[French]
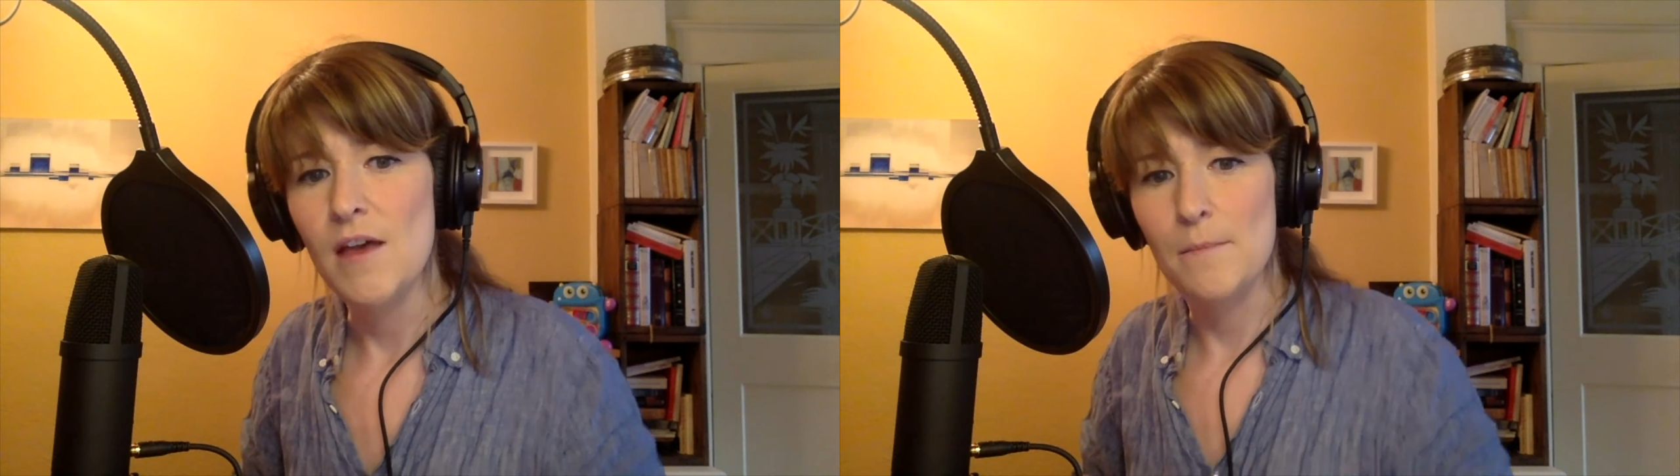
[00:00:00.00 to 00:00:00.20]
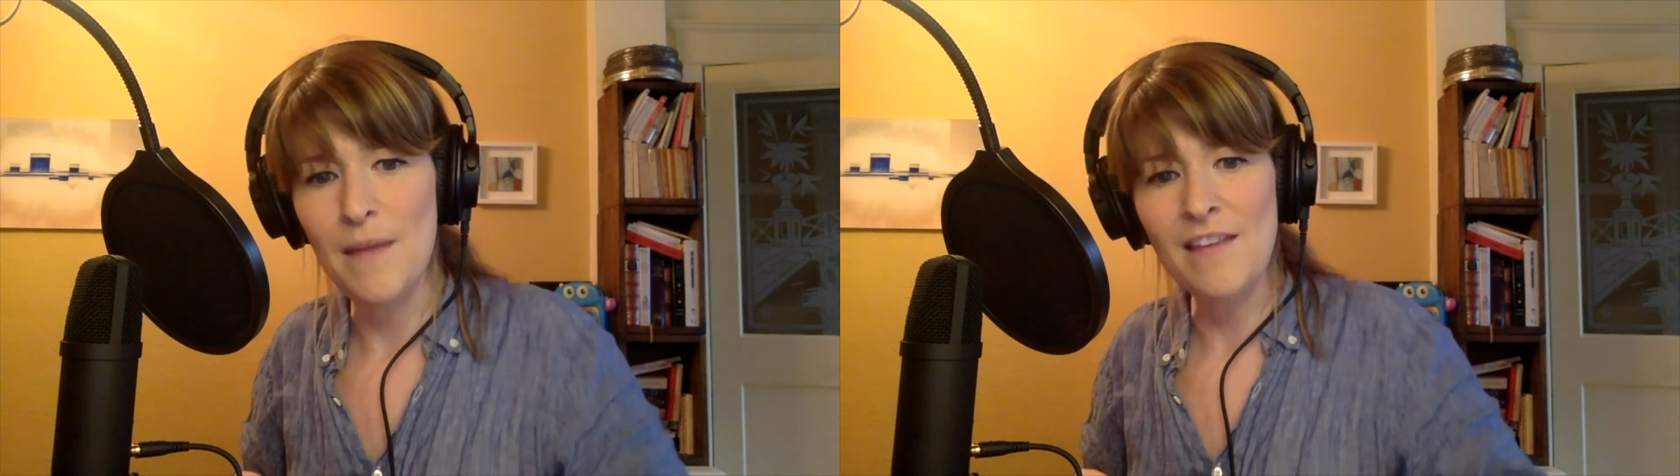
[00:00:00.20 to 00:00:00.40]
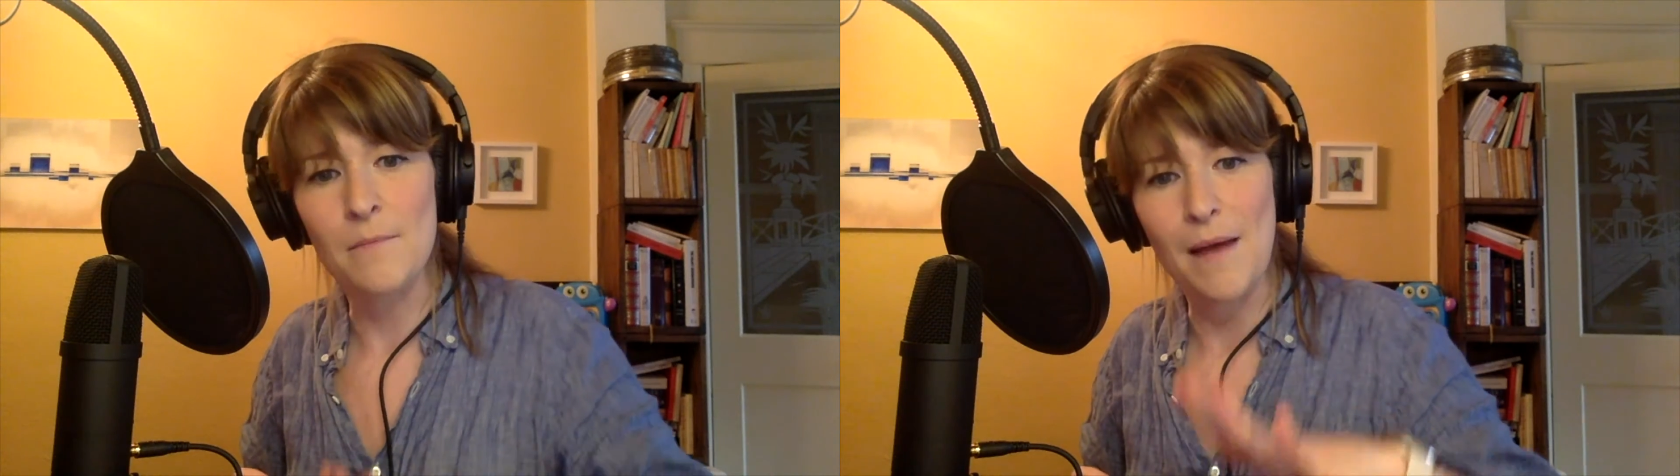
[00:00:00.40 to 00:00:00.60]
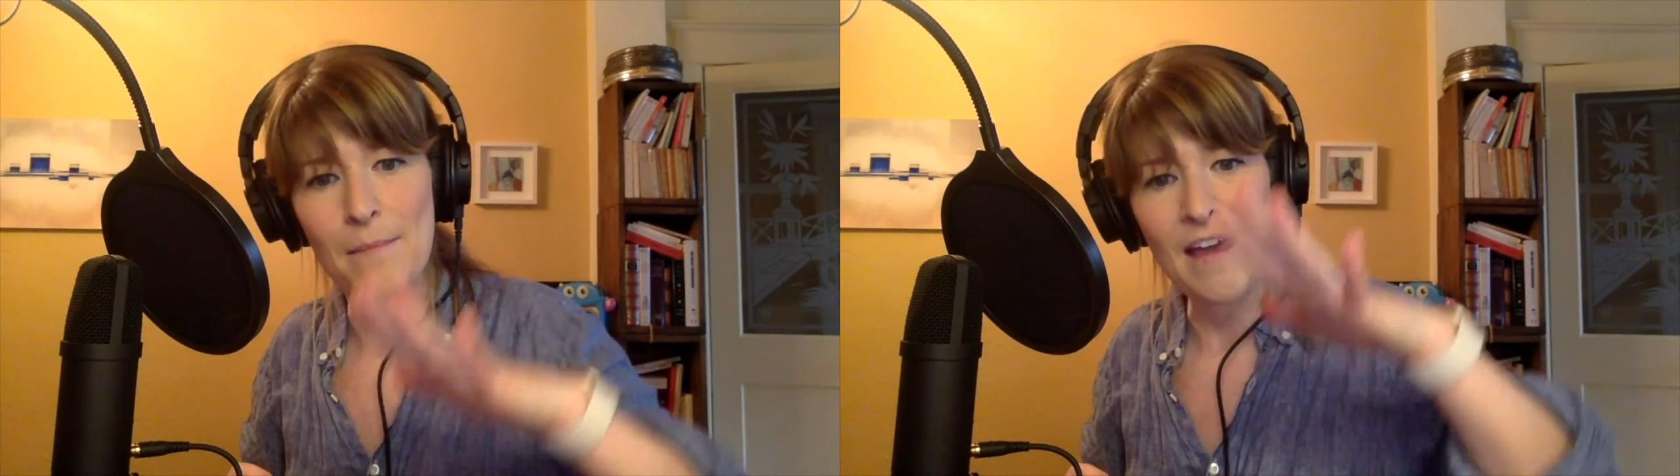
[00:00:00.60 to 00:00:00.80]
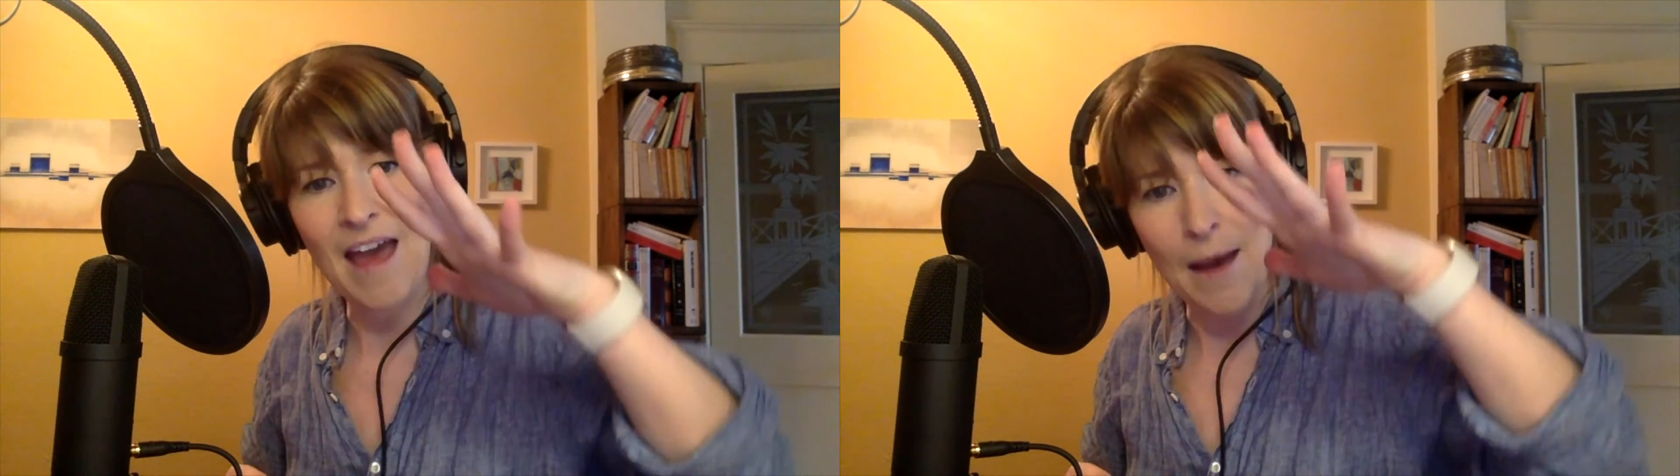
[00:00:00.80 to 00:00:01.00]
Mettre ma
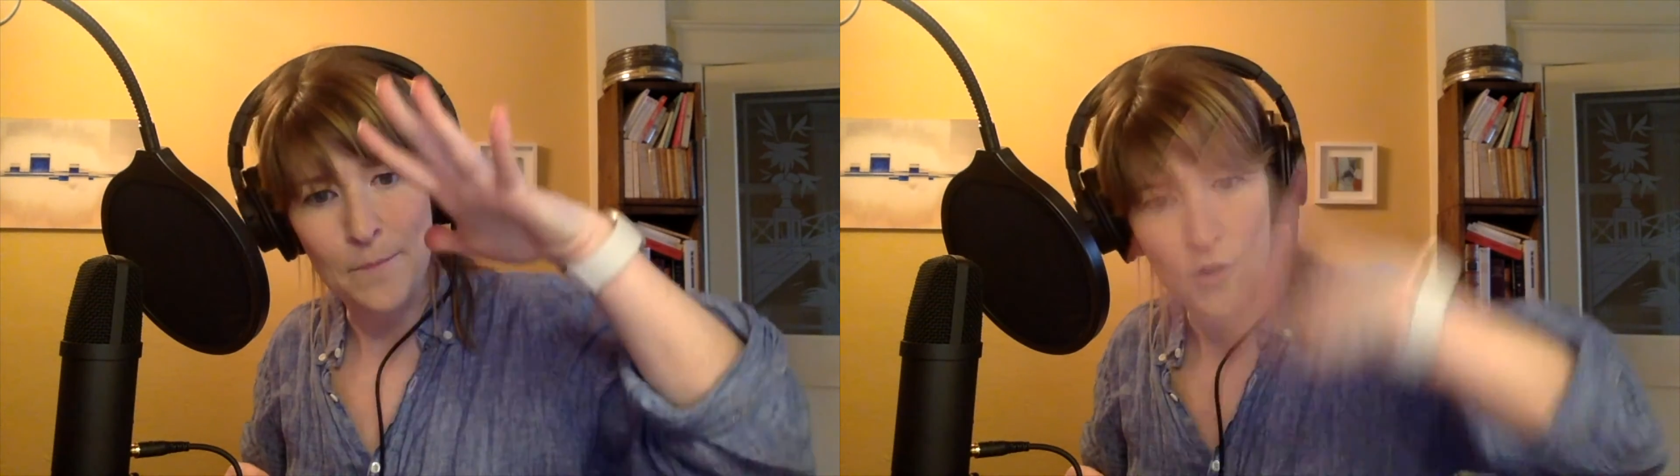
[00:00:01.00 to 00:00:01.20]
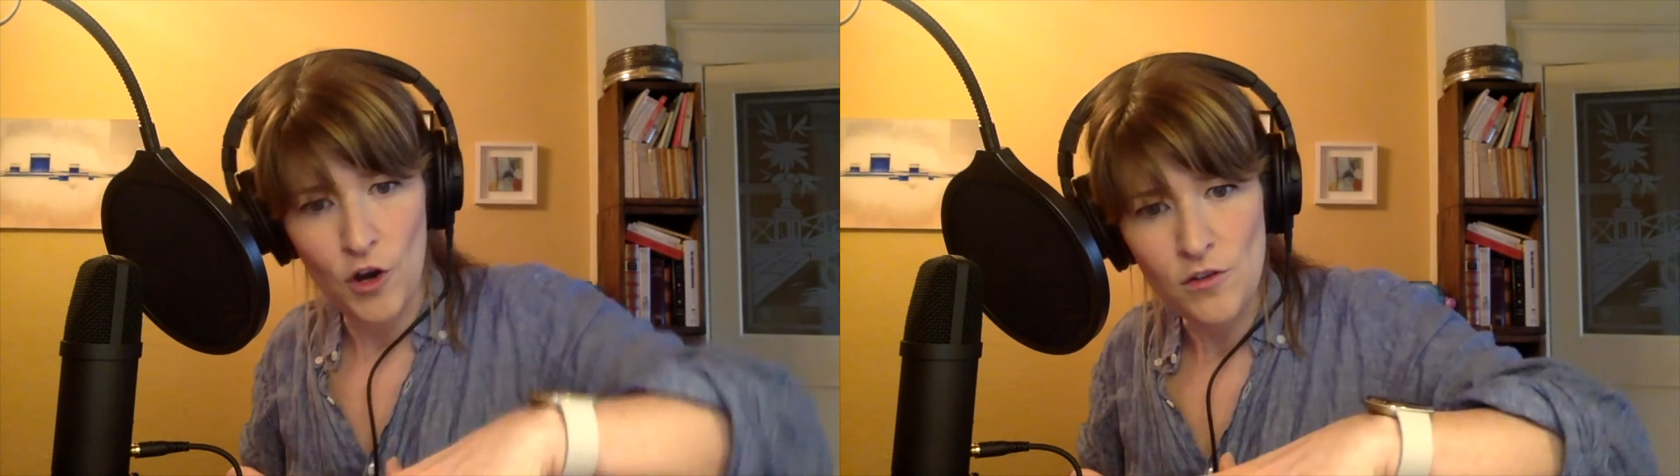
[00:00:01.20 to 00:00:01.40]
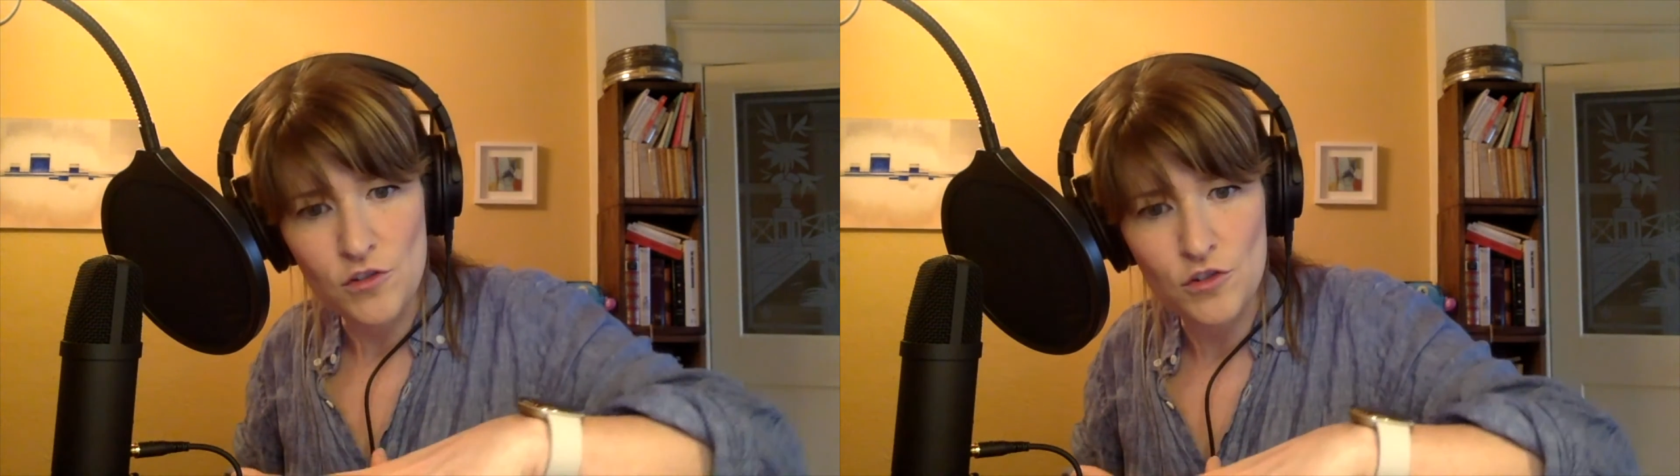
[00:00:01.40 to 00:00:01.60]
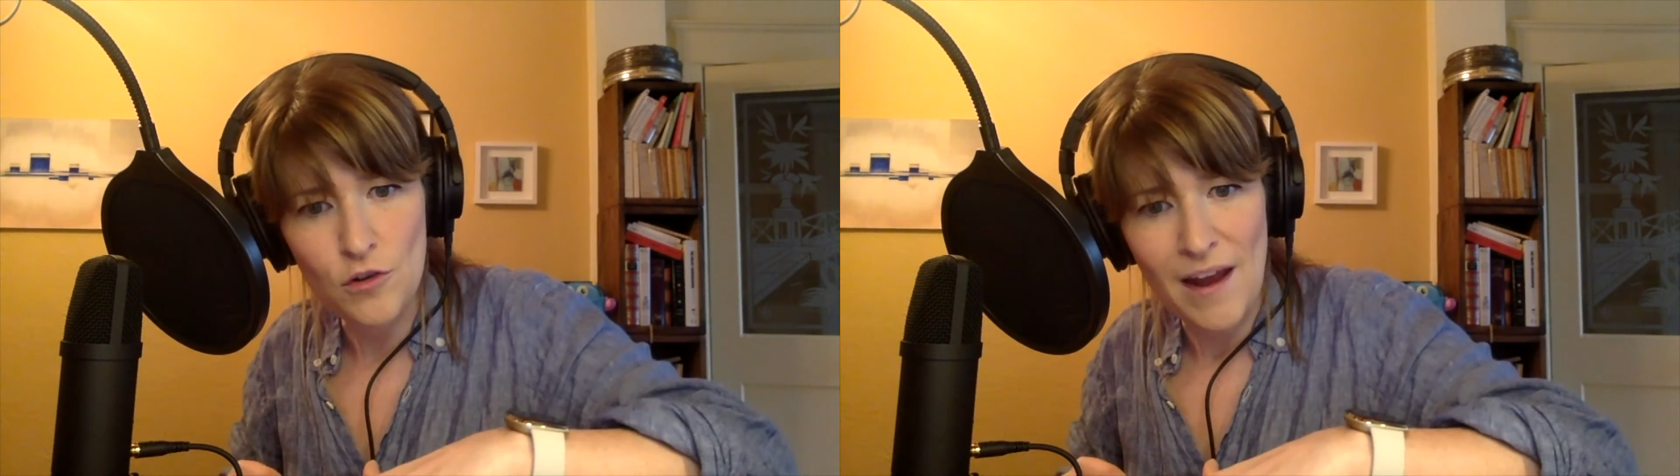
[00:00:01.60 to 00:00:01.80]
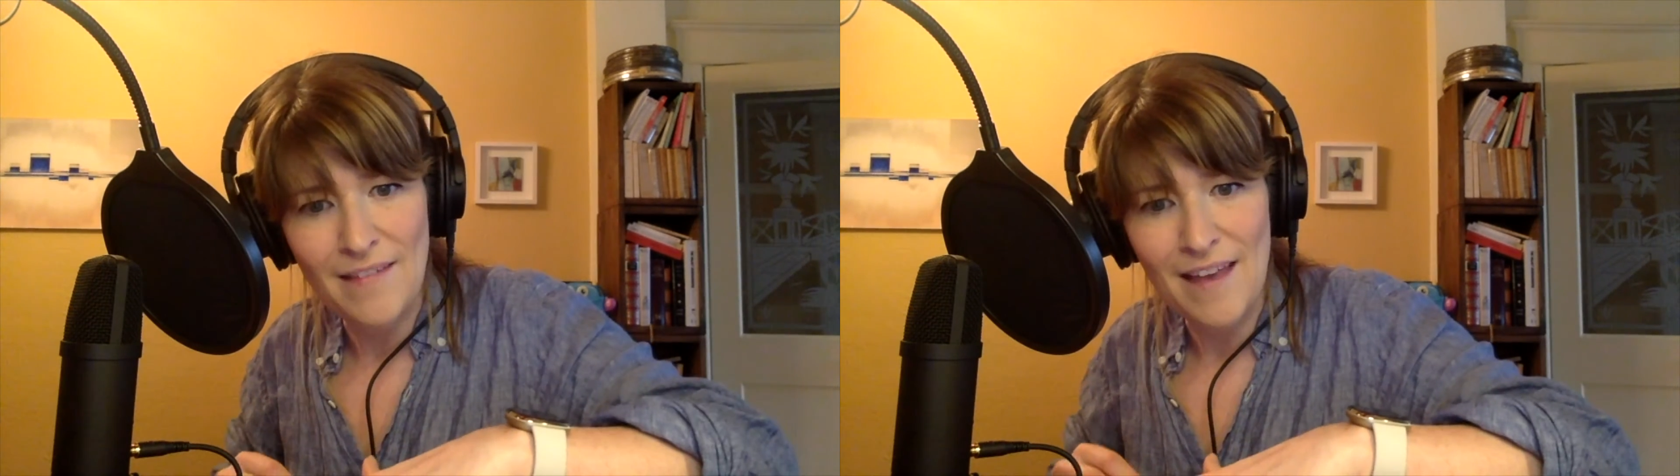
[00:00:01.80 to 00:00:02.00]
main à plat
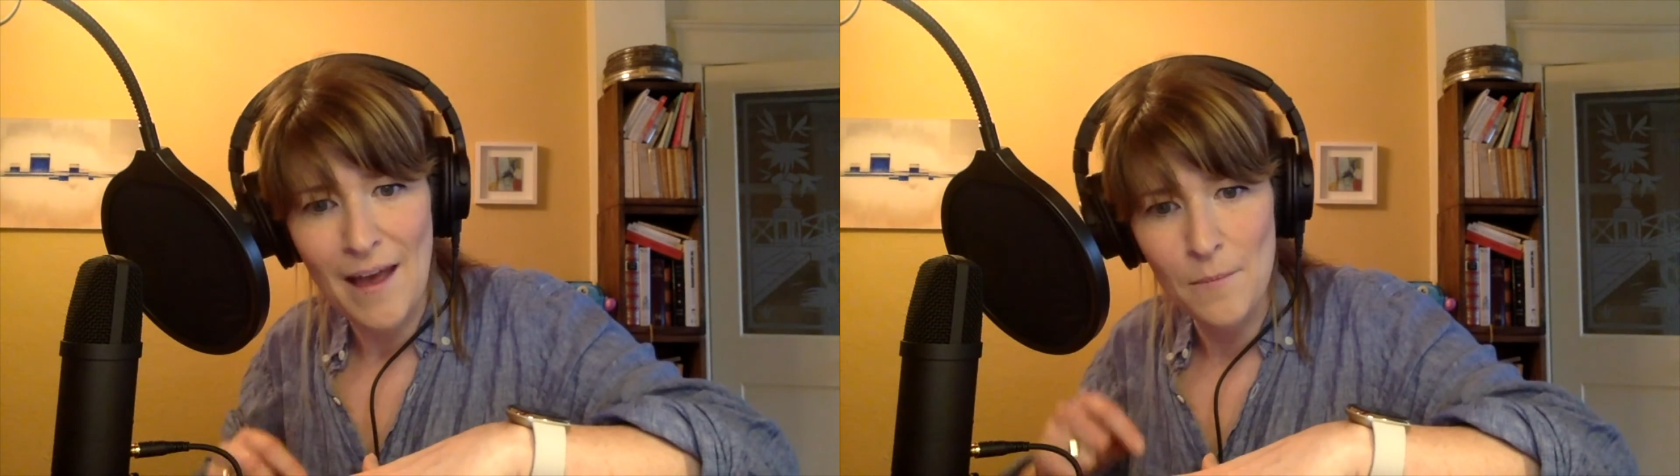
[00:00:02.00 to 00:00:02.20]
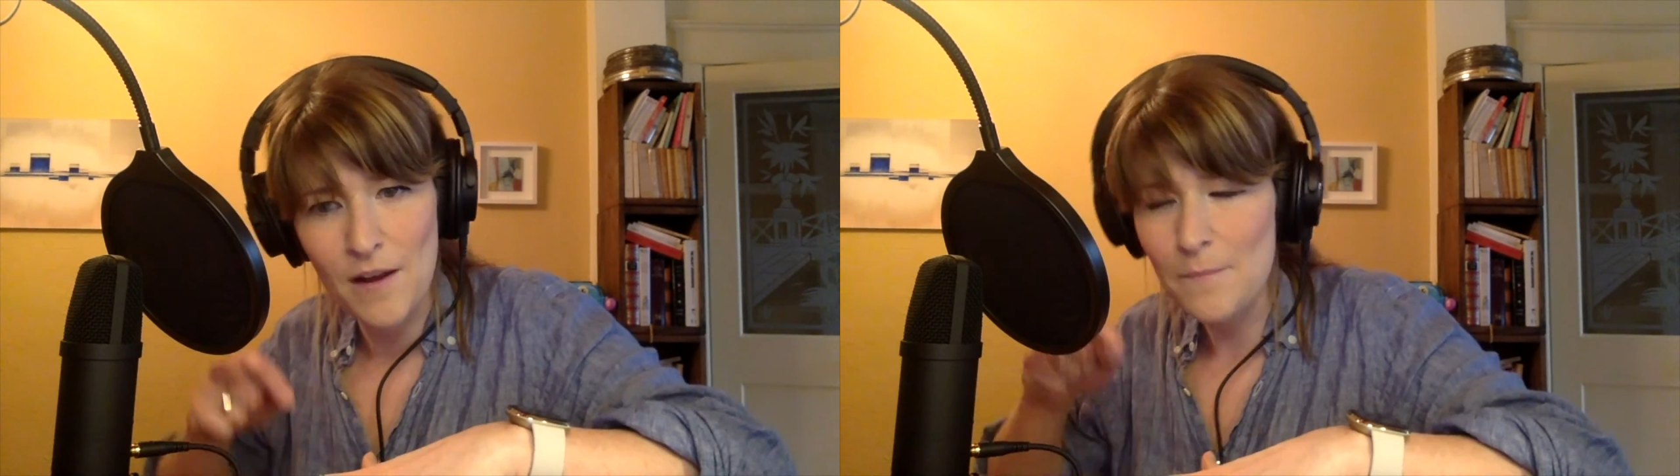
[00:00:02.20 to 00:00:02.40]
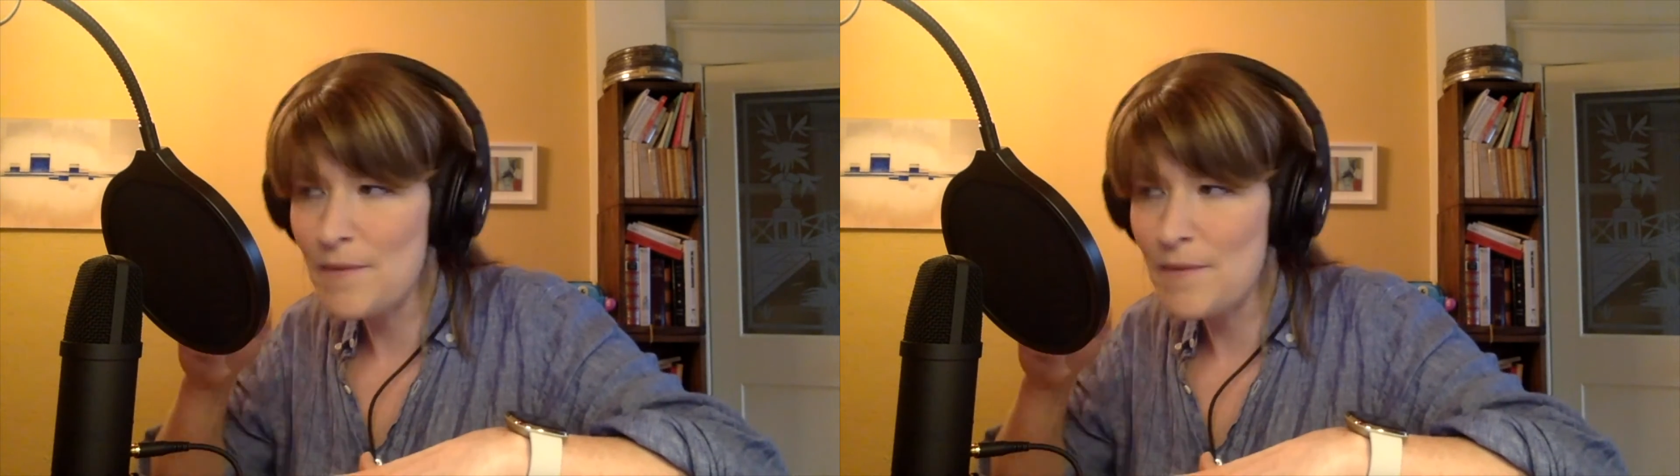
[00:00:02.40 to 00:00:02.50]
sur la table,